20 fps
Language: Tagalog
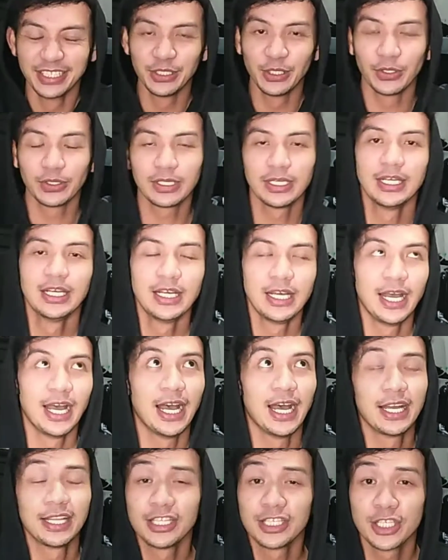Joke.
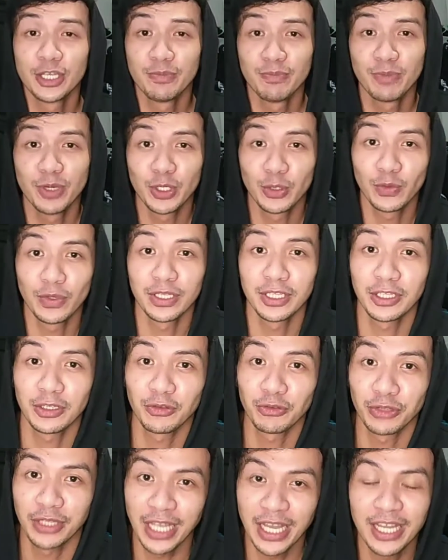Uh, December 22
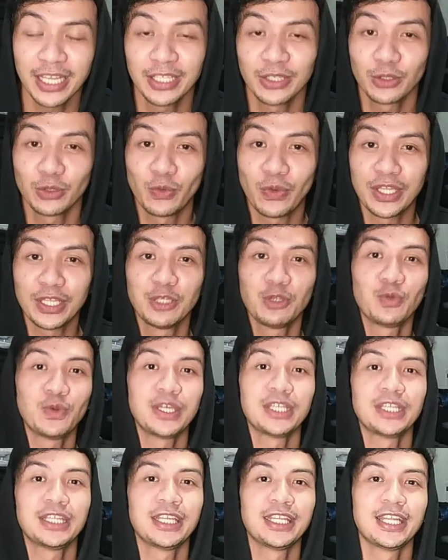na,
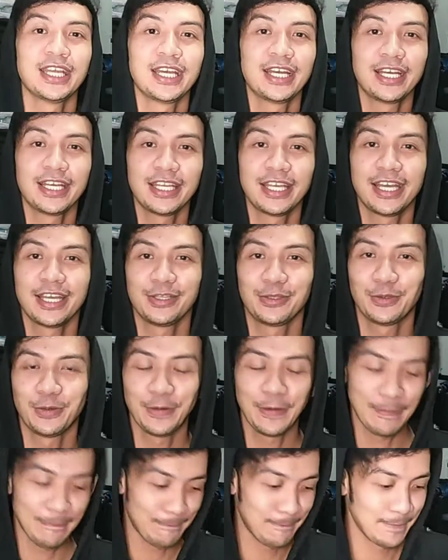2020 na kaya
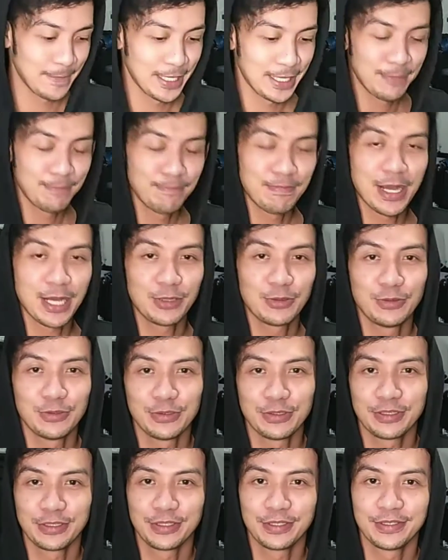ito.
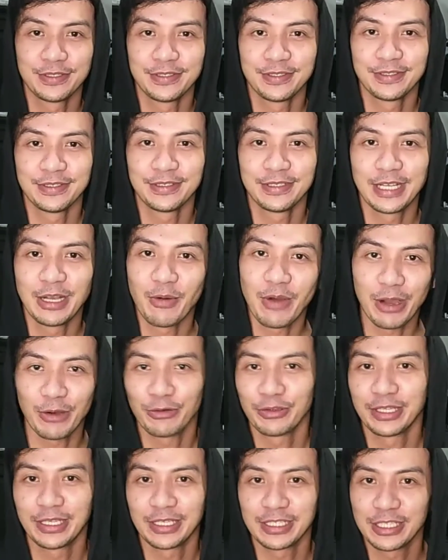Bagong gawa
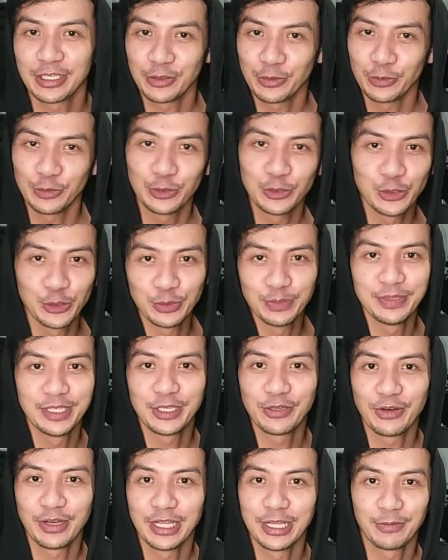ko ng sa YouTube.
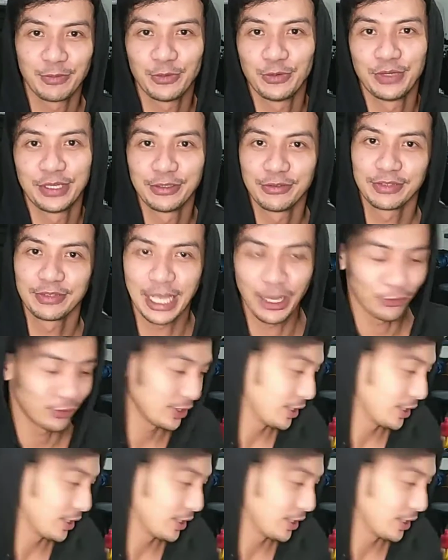Hindi ko alam kung anong tawag